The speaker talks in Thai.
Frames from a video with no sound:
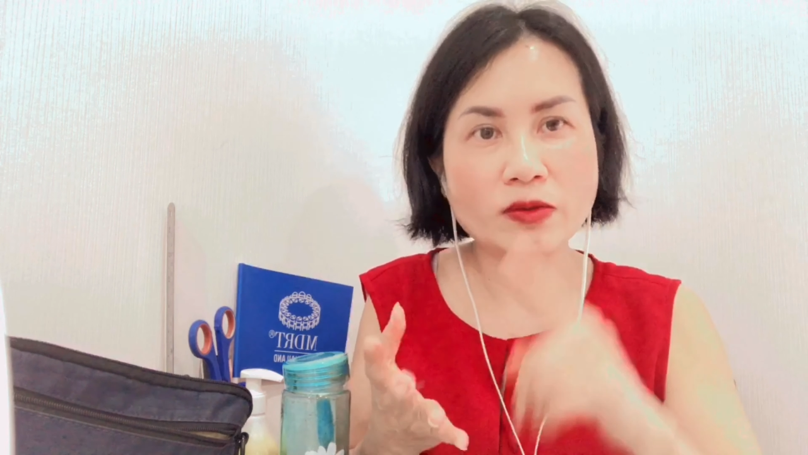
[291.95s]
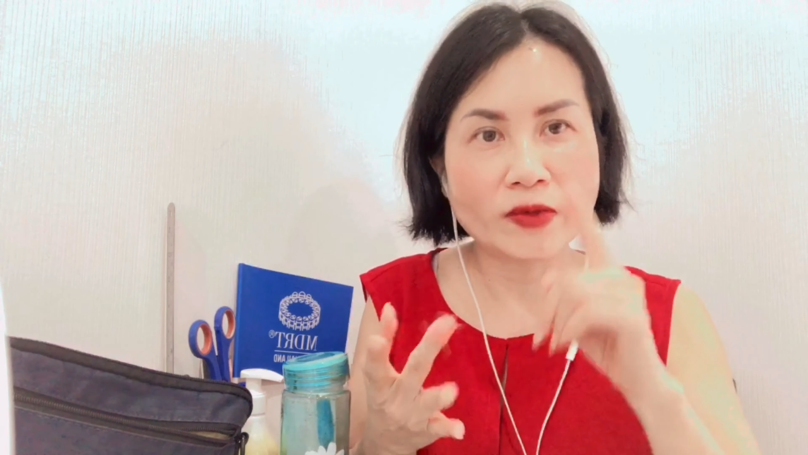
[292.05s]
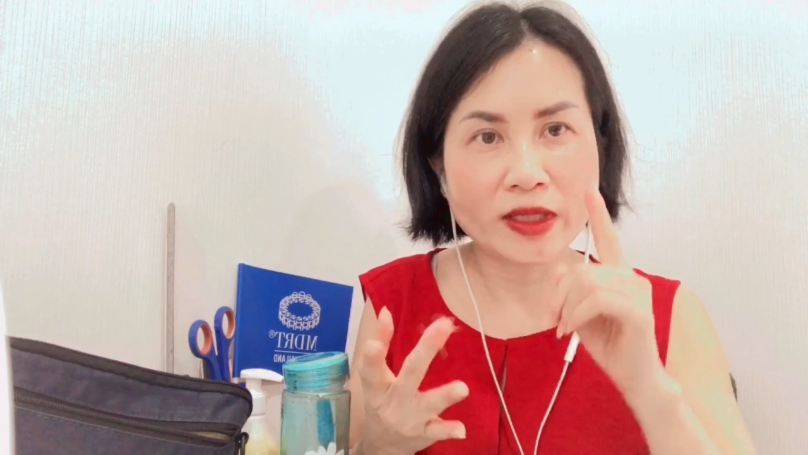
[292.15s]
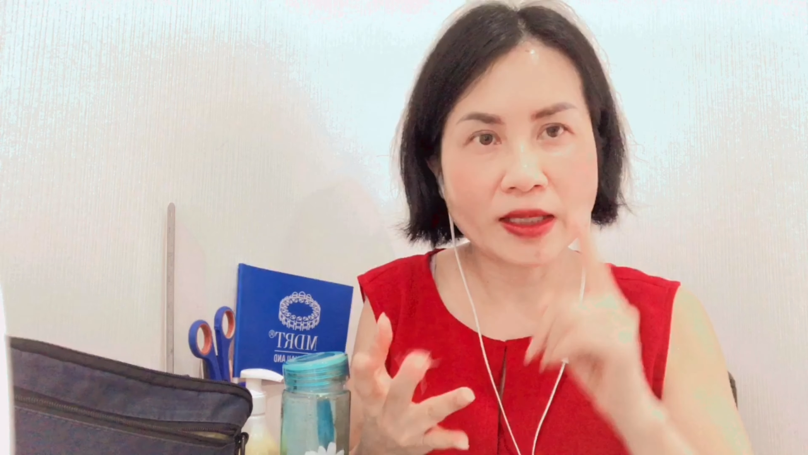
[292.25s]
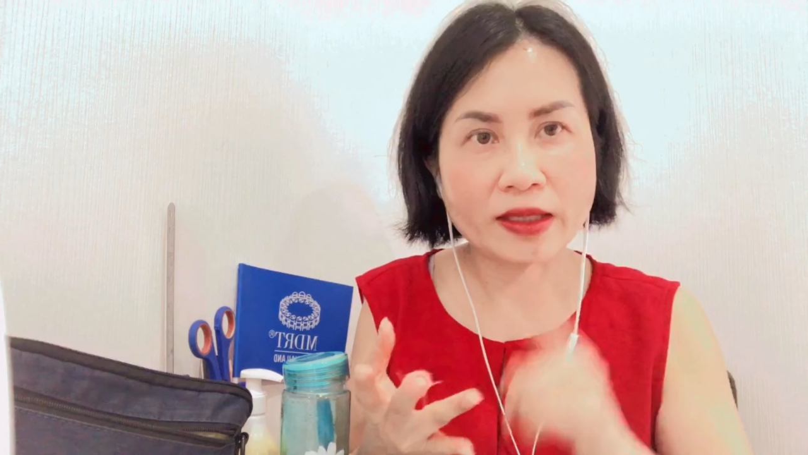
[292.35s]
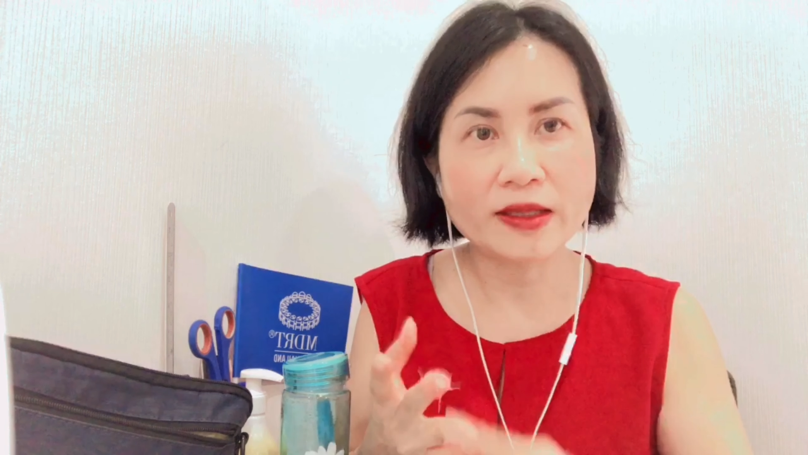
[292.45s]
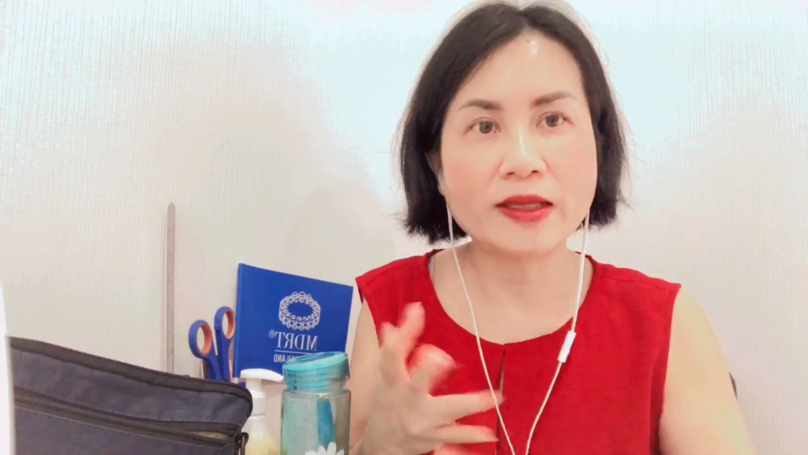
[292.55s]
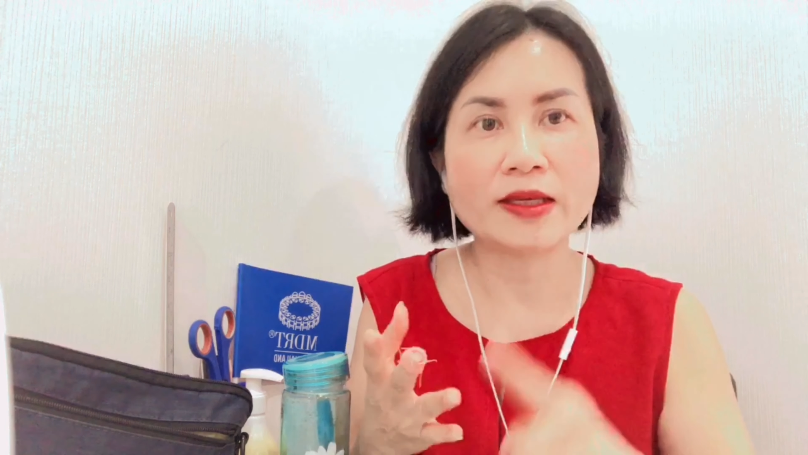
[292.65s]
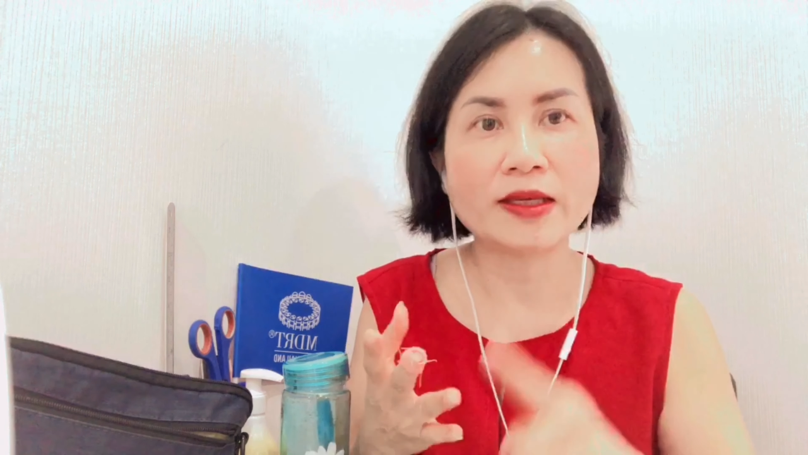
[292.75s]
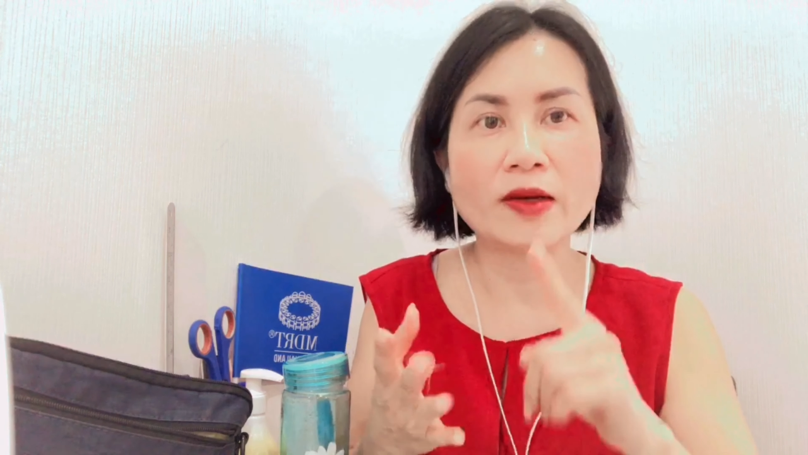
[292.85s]
วิตได้
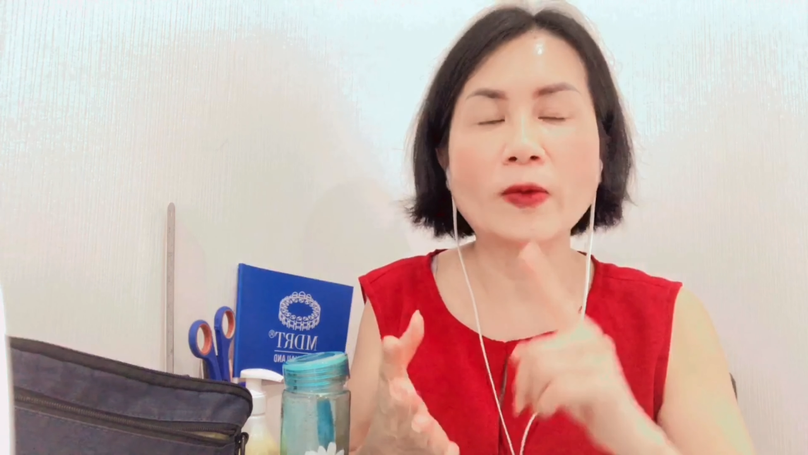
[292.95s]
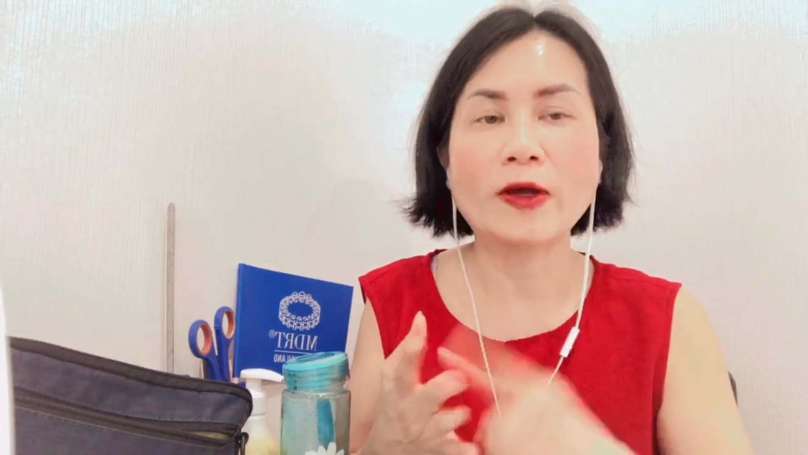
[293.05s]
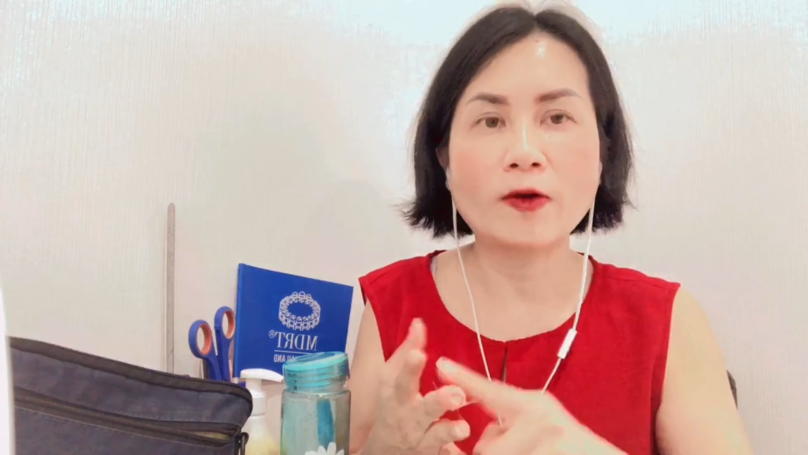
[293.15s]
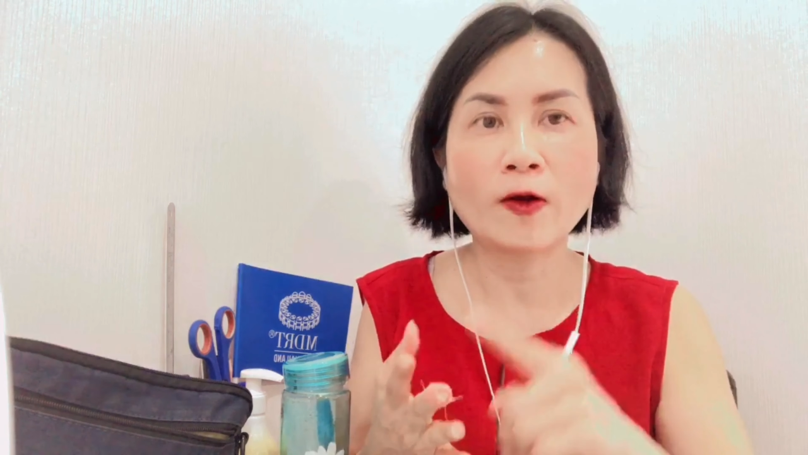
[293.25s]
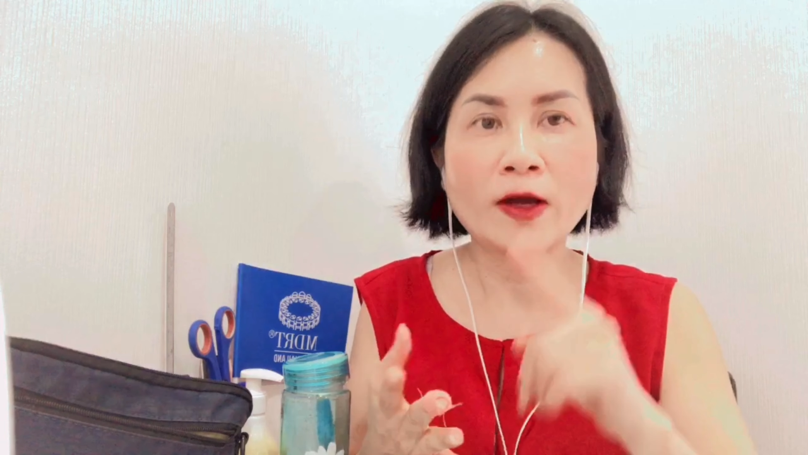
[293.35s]
เที่ยวแล้วก็